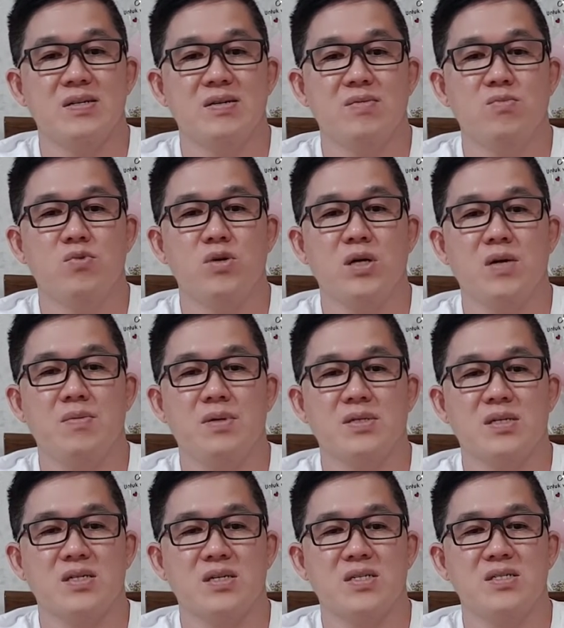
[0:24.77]
Bukan
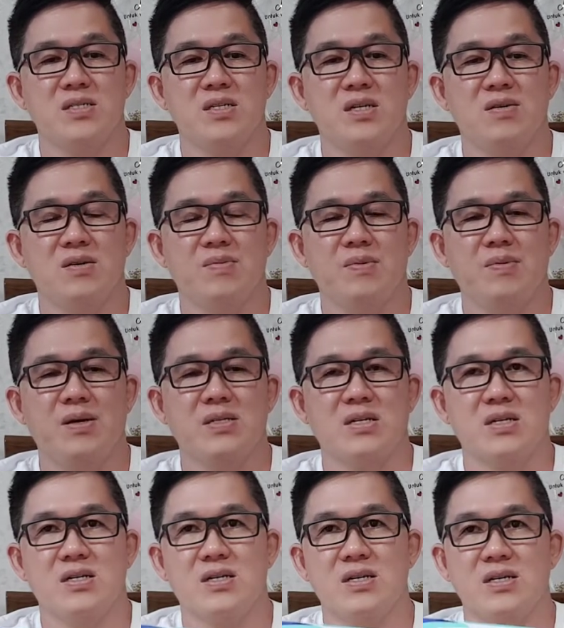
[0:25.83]
masker Sensi, tapi
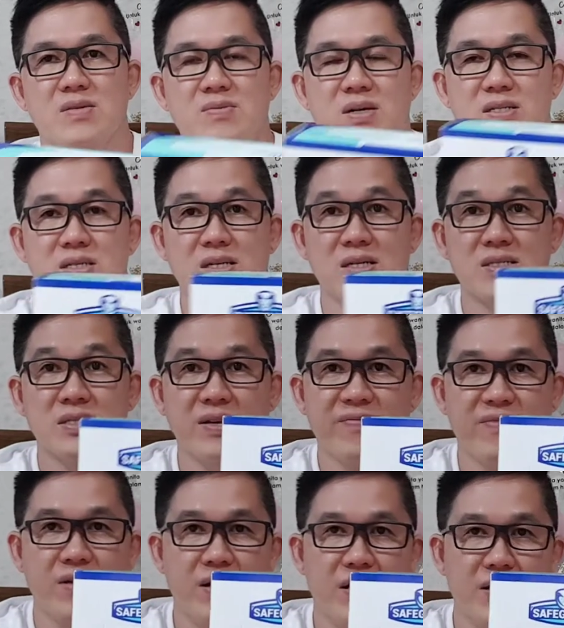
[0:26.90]
masker masker
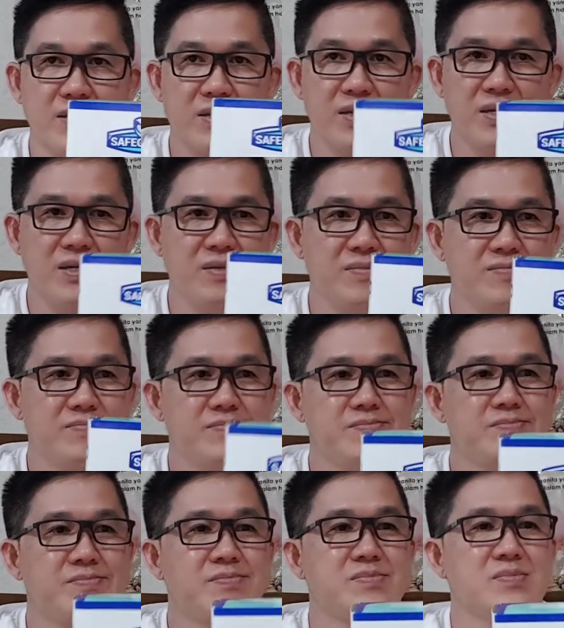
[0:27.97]
Safeguard ya.
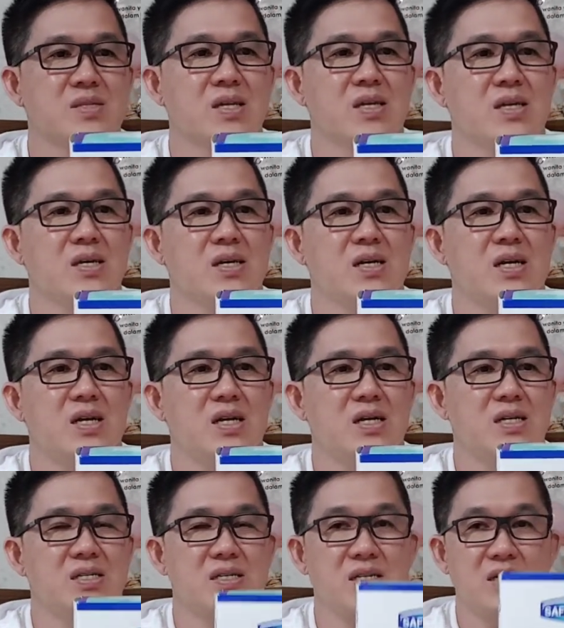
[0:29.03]

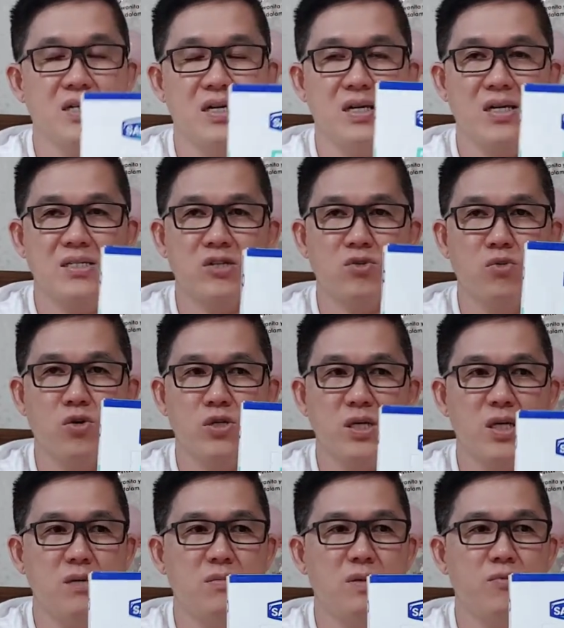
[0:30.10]
Isinya satu
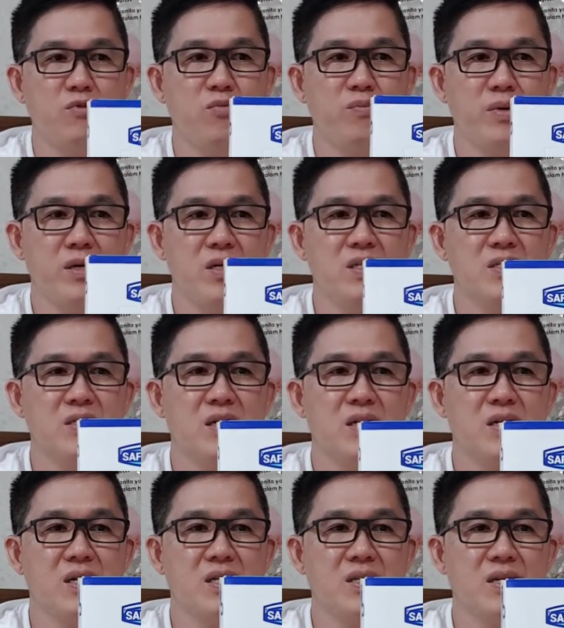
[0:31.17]
boxnya 50 piece dan
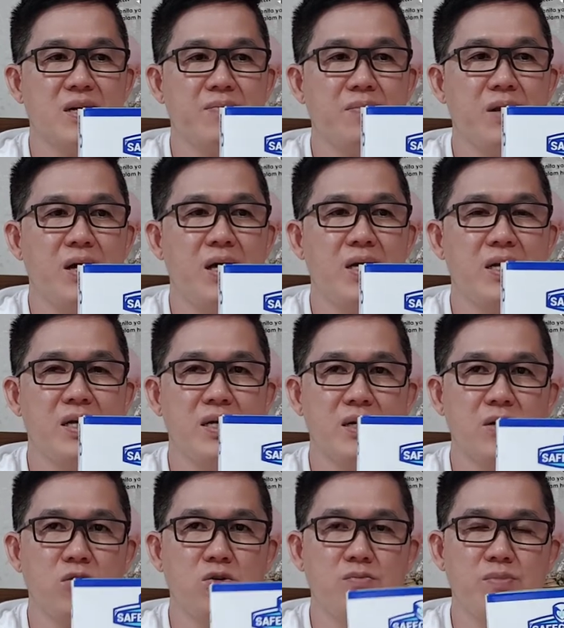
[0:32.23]
dia 3 ply
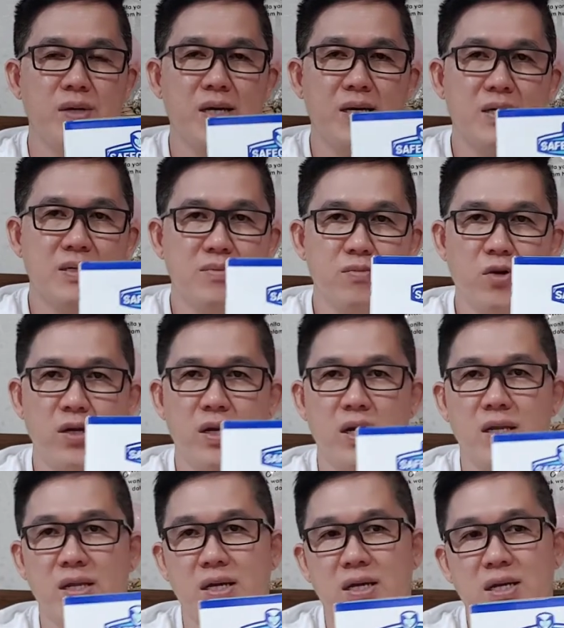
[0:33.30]
earloop ya
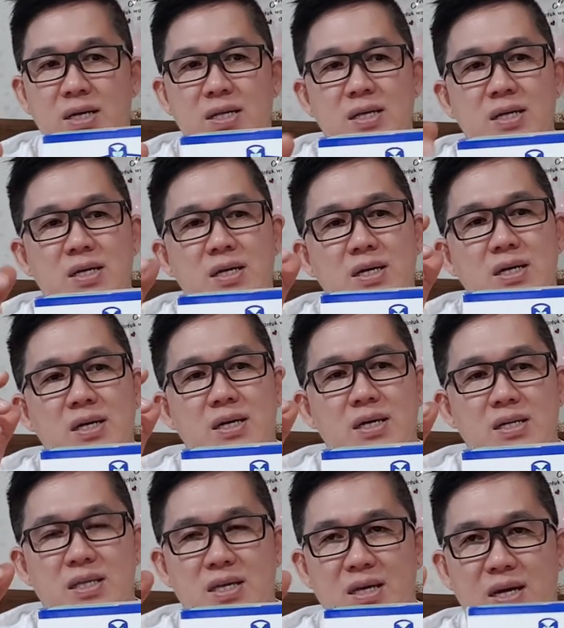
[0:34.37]
modelnya
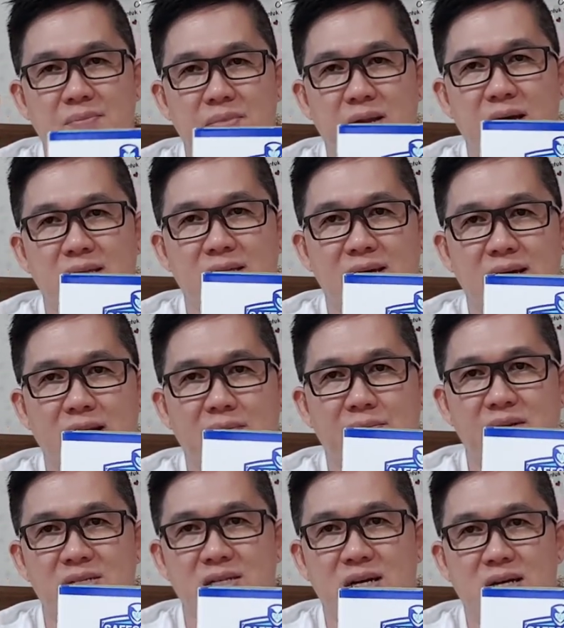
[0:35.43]
tiga ply tiga
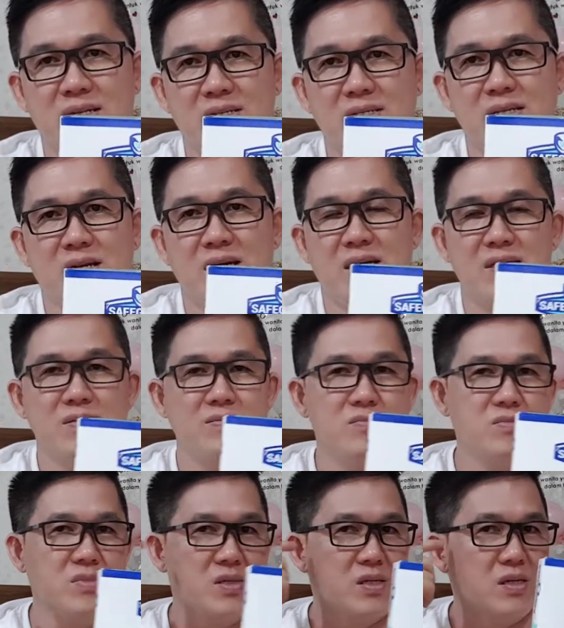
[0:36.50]
lapisan dan
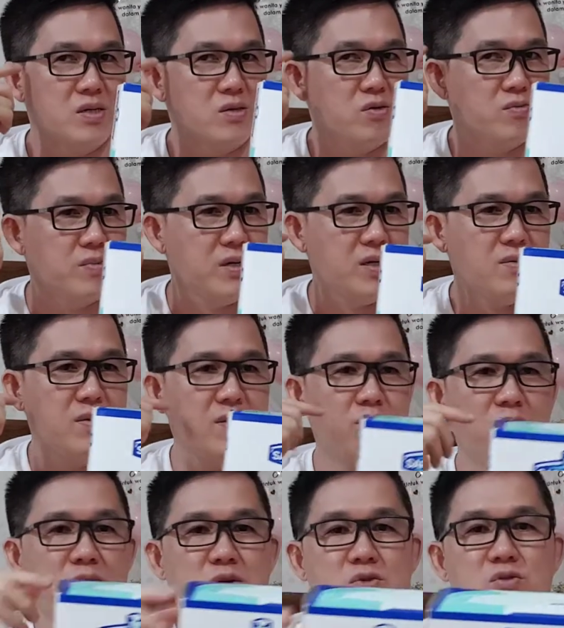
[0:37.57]
earloop ya yang
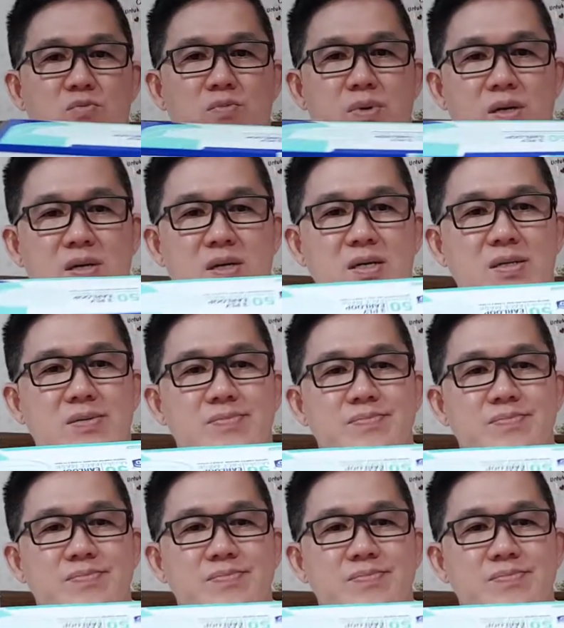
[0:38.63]
body cooking ya